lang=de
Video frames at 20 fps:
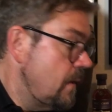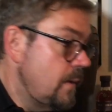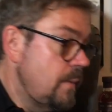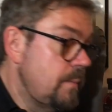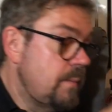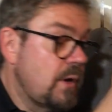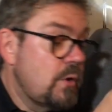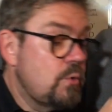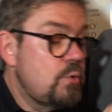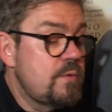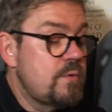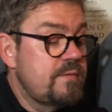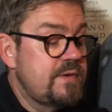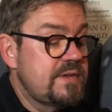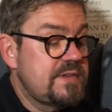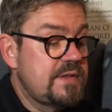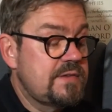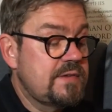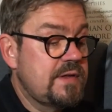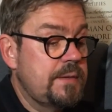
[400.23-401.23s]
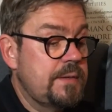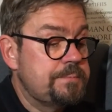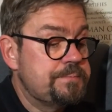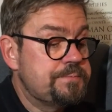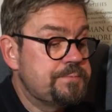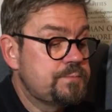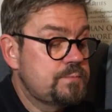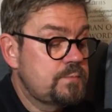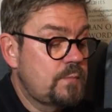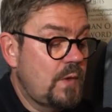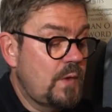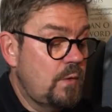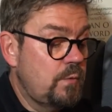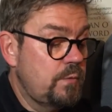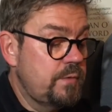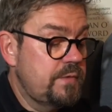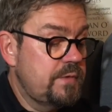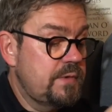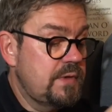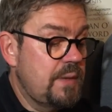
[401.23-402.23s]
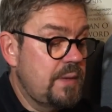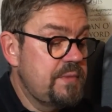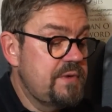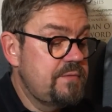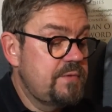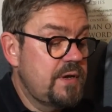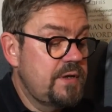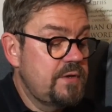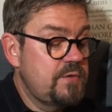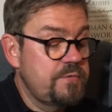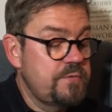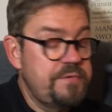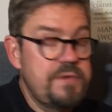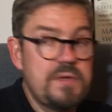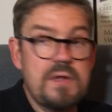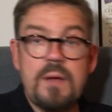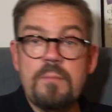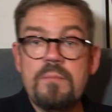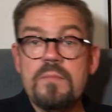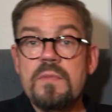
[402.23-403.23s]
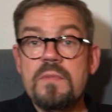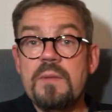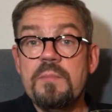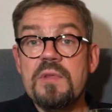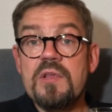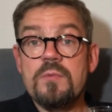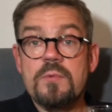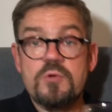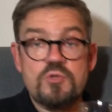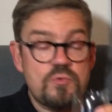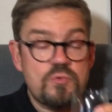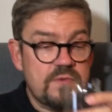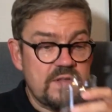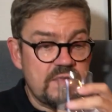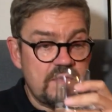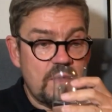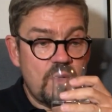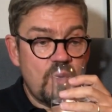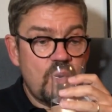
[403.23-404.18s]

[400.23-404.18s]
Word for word: Mal gucken, was das kann. Und damit wir nicht zu so viel haben, nehme ich jetzt mal Schluckwasser.